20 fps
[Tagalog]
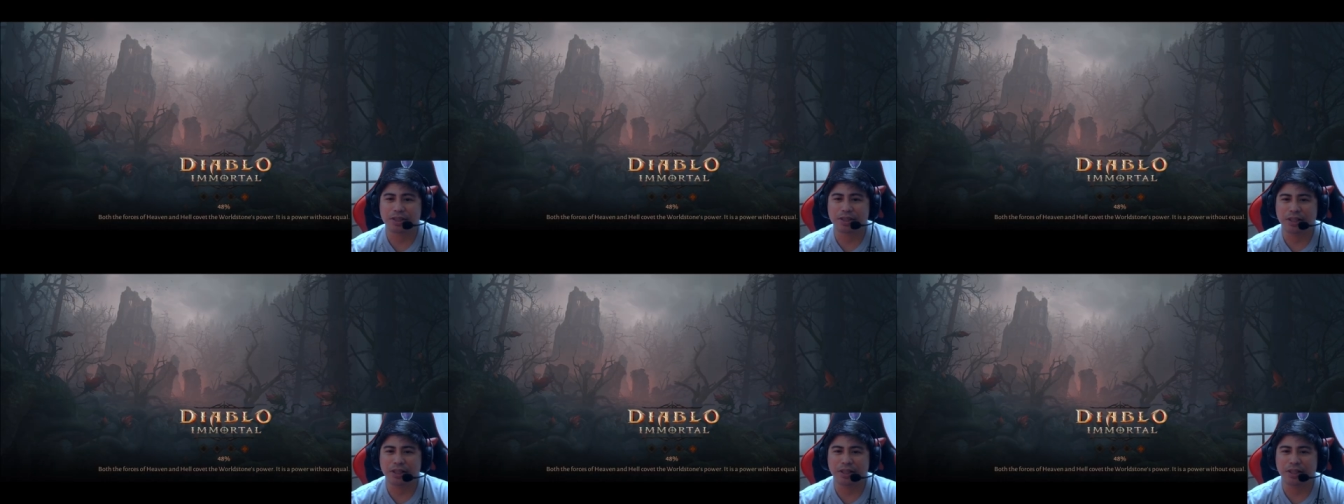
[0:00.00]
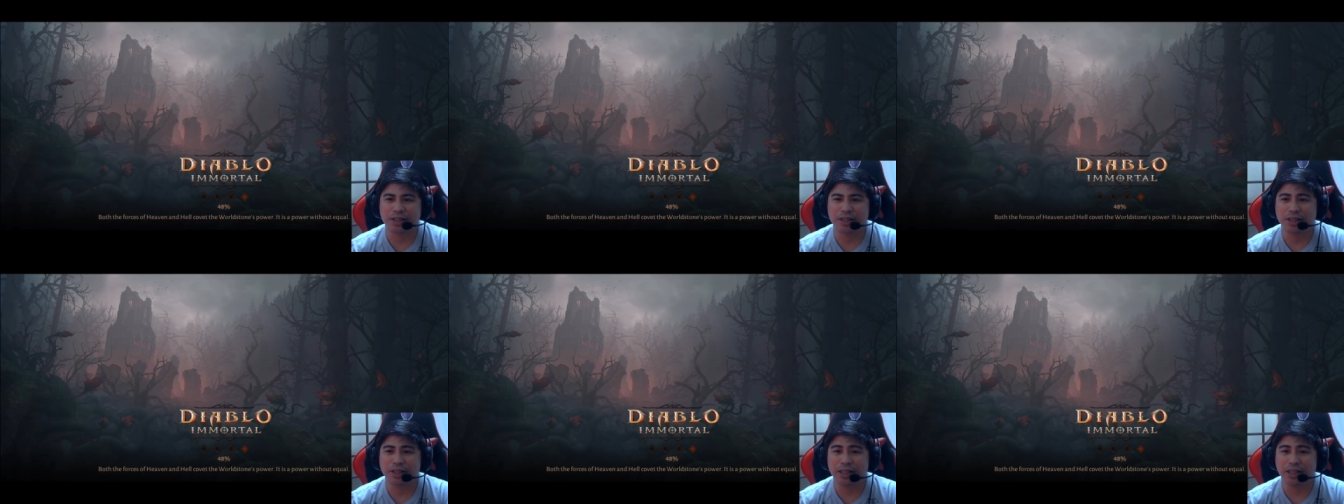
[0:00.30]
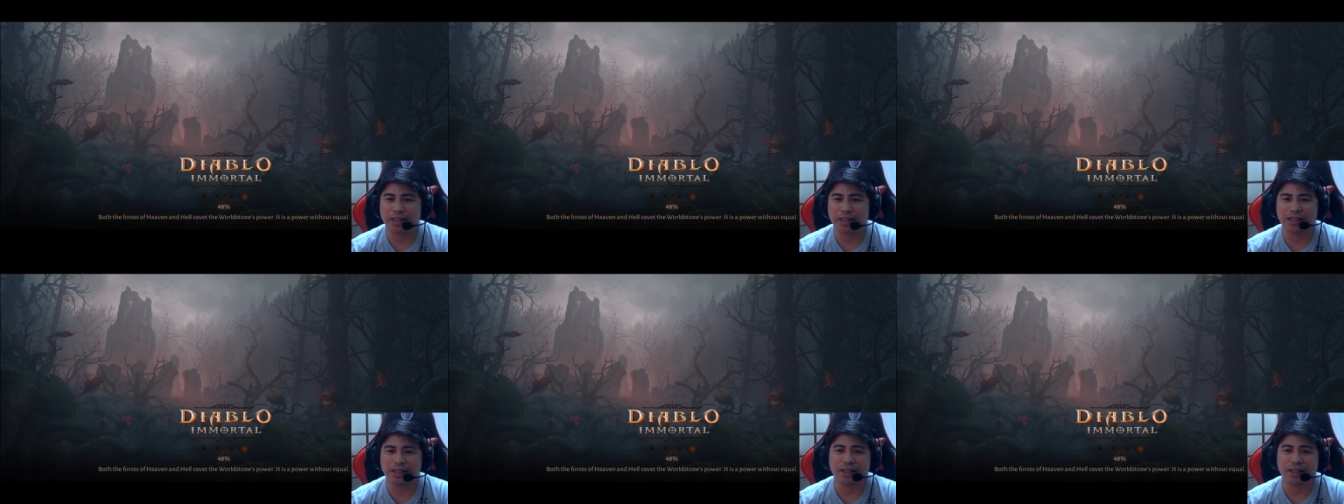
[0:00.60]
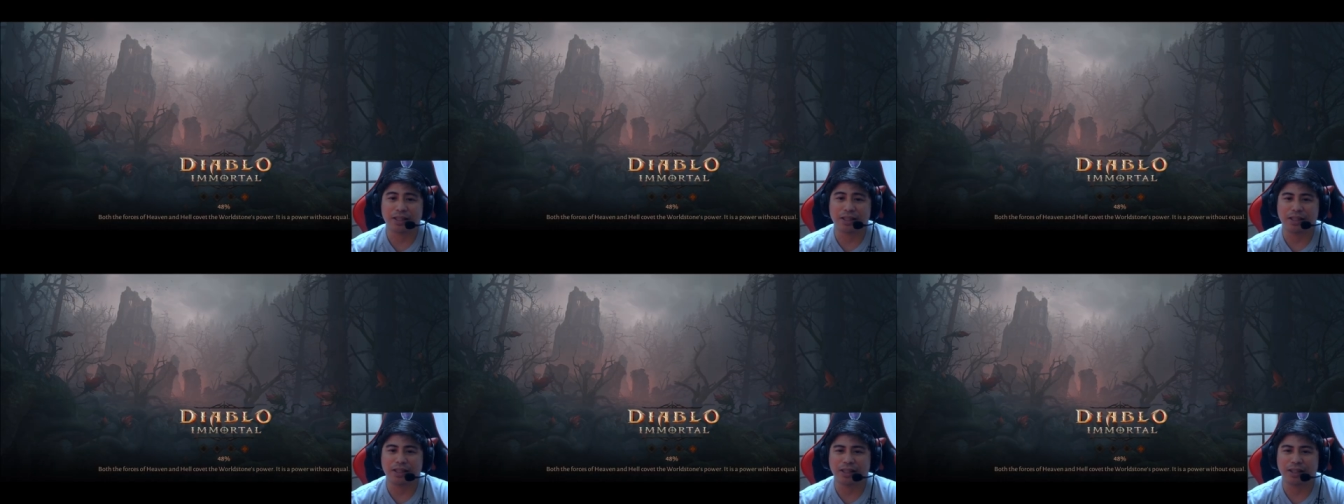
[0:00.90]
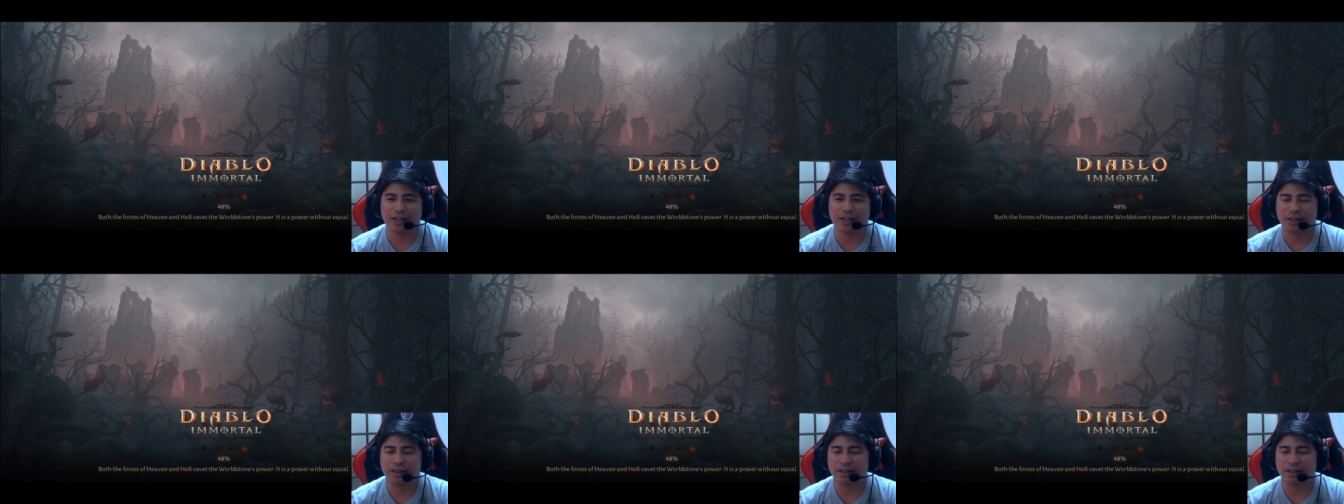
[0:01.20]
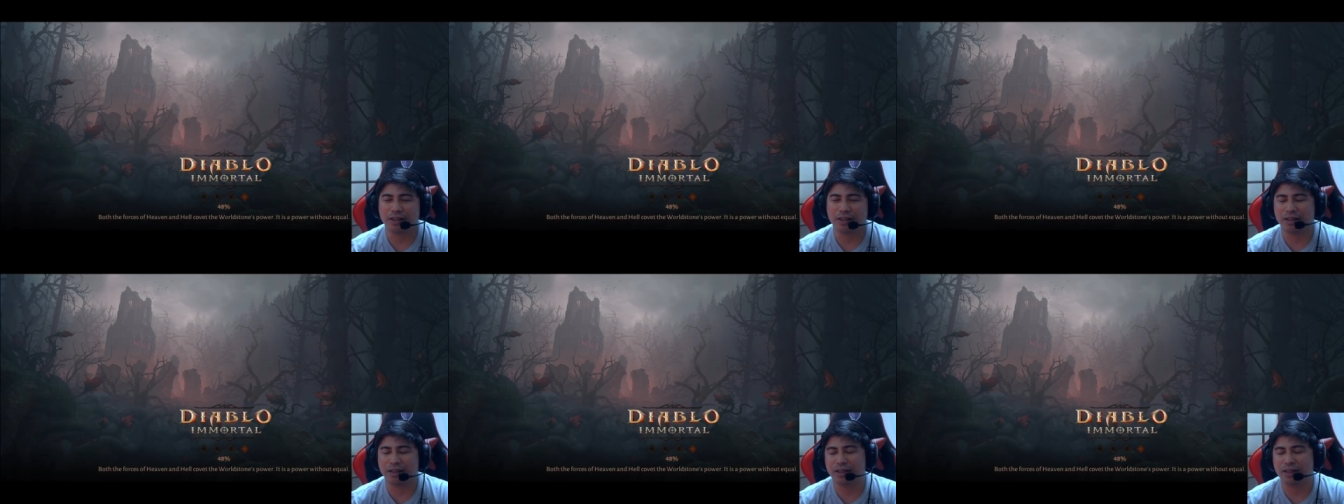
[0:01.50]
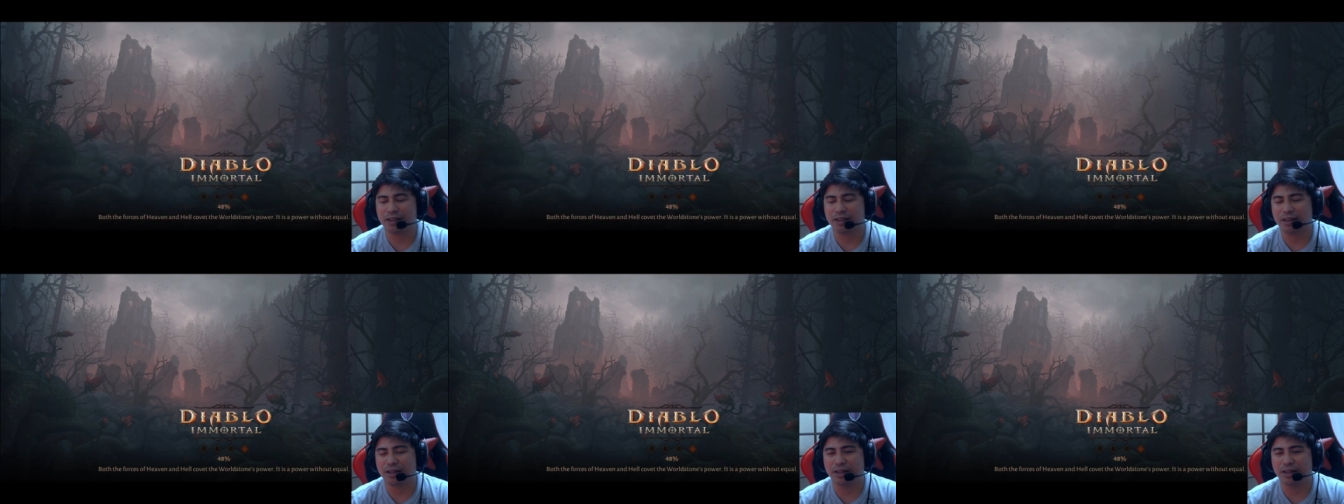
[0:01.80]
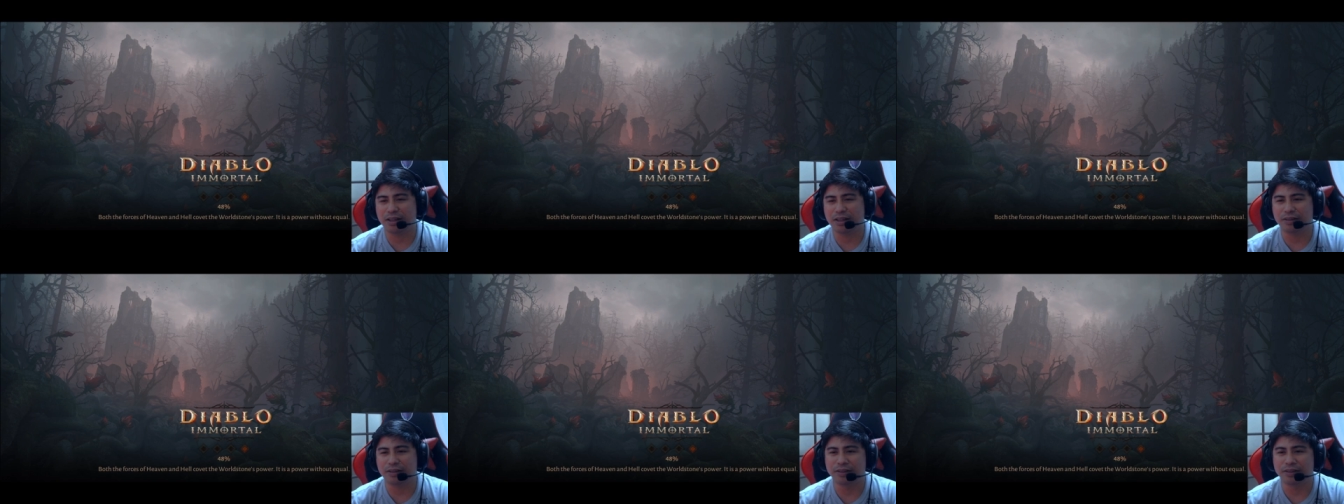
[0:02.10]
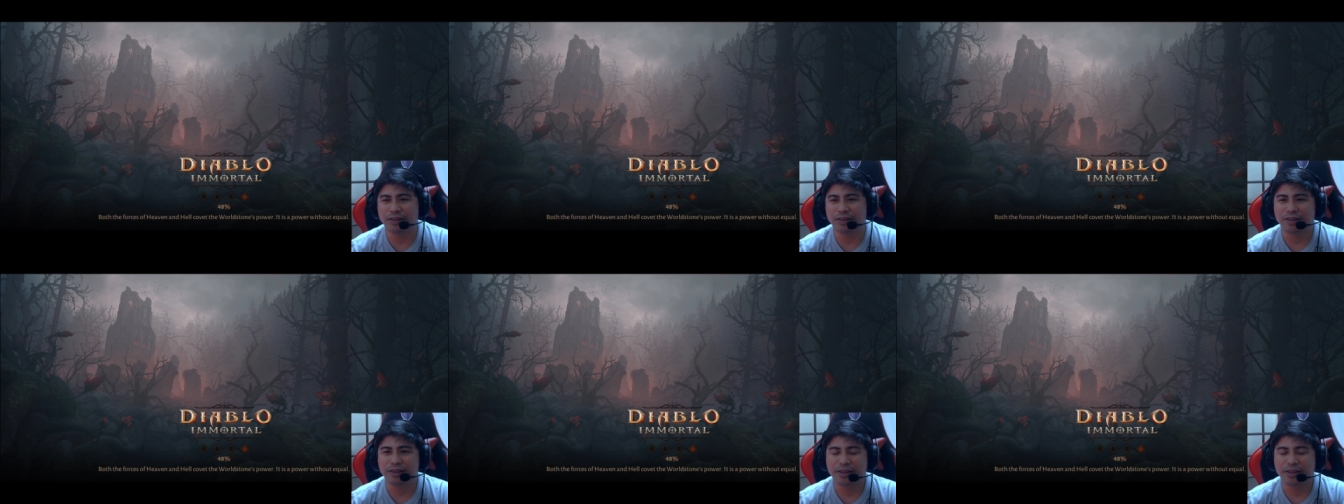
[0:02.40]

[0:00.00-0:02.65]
talagang click click click click, click ka ganun